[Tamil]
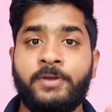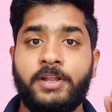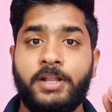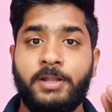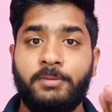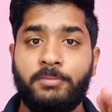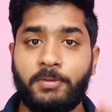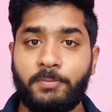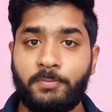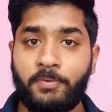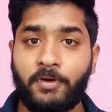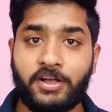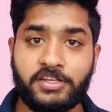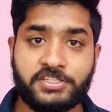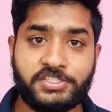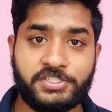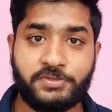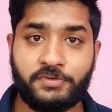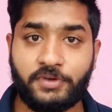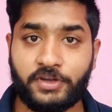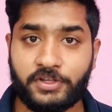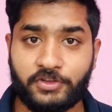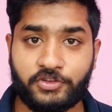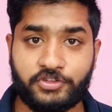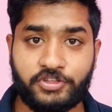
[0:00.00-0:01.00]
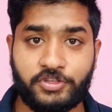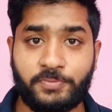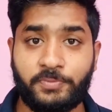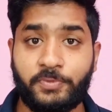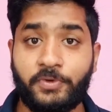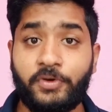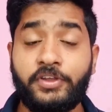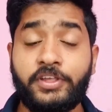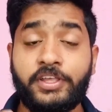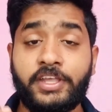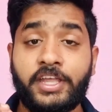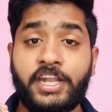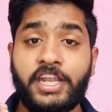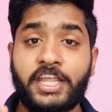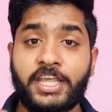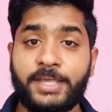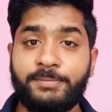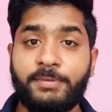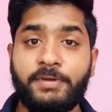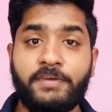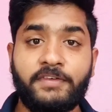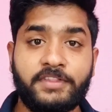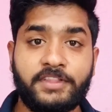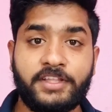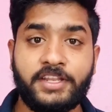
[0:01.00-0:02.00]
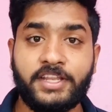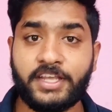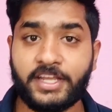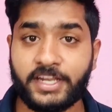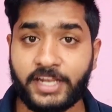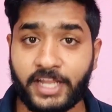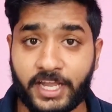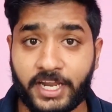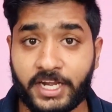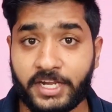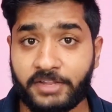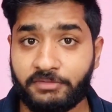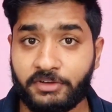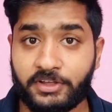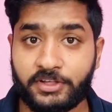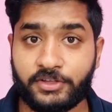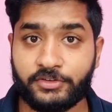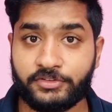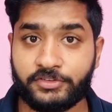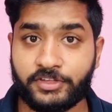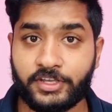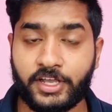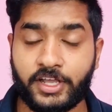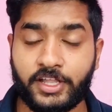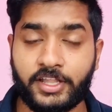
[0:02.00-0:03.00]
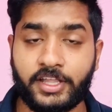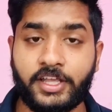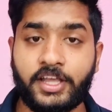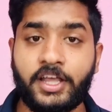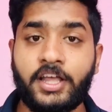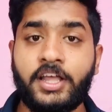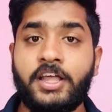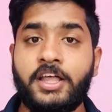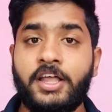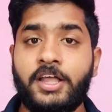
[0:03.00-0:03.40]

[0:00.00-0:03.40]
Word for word: நம்ம பாசிட்டிவாக யோசிப்போம் என்றைக்குமே வந்து நீங்கள் நெகட்டிவாக யோசிக்காதீங்க